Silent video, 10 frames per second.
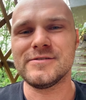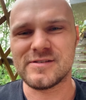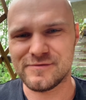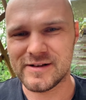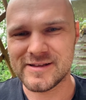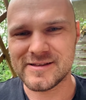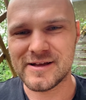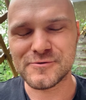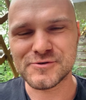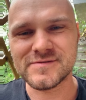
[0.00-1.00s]

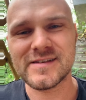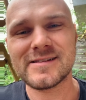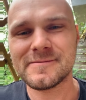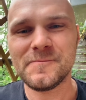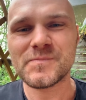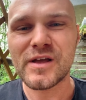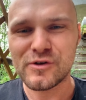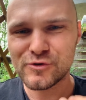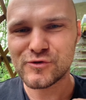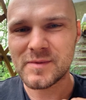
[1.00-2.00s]
zwalniania ludzi, więc
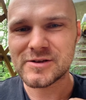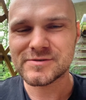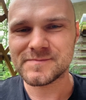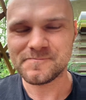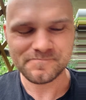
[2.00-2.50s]
rozumiesz.